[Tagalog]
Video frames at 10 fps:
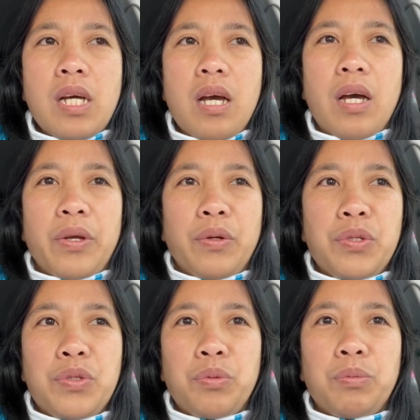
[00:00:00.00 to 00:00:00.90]
uh,
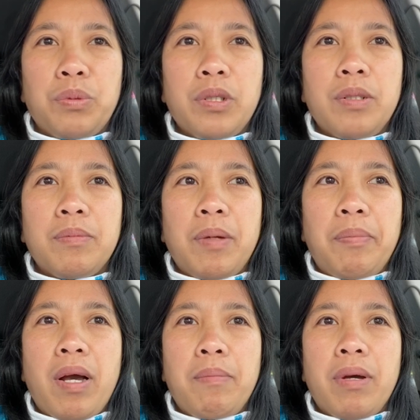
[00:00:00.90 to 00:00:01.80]
YouTuber,
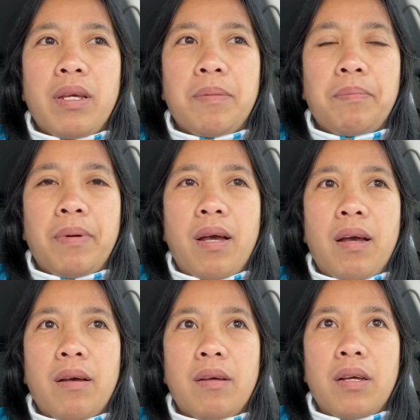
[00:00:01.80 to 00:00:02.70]
napakabait
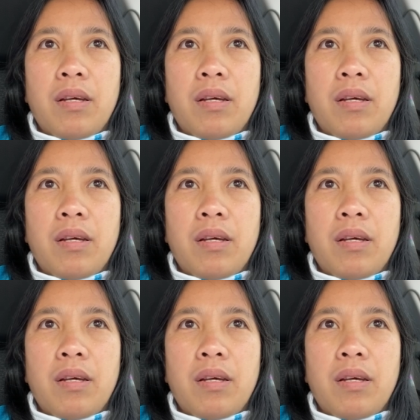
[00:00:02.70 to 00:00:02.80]
pa.